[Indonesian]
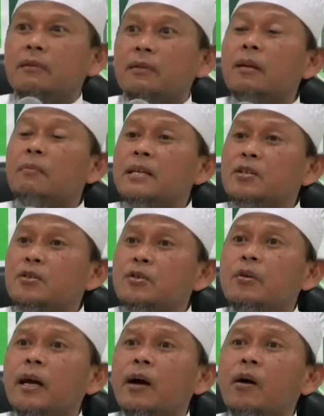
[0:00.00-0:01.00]
Termasuk
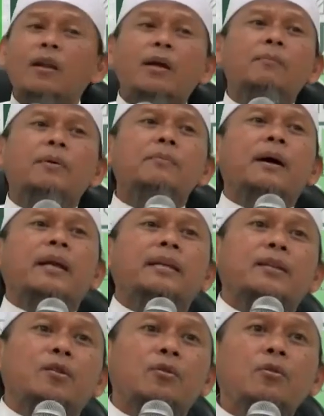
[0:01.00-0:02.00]
juga orang beriman
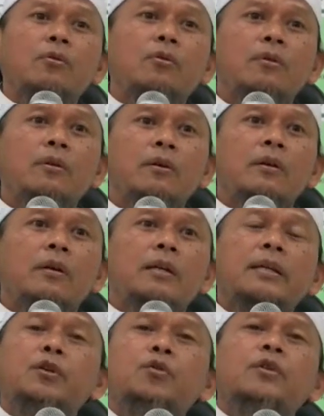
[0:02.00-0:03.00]
itu
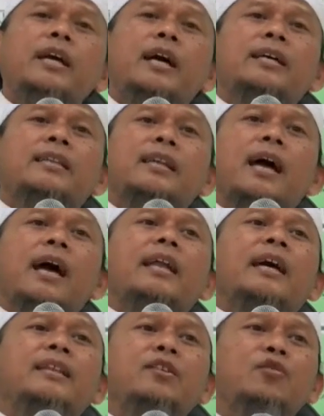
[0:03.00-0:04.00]
di dunia ketenangan
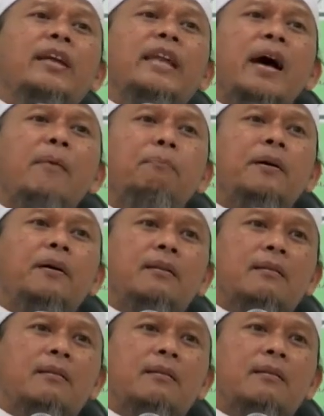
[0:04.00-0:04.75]
hati udah dapet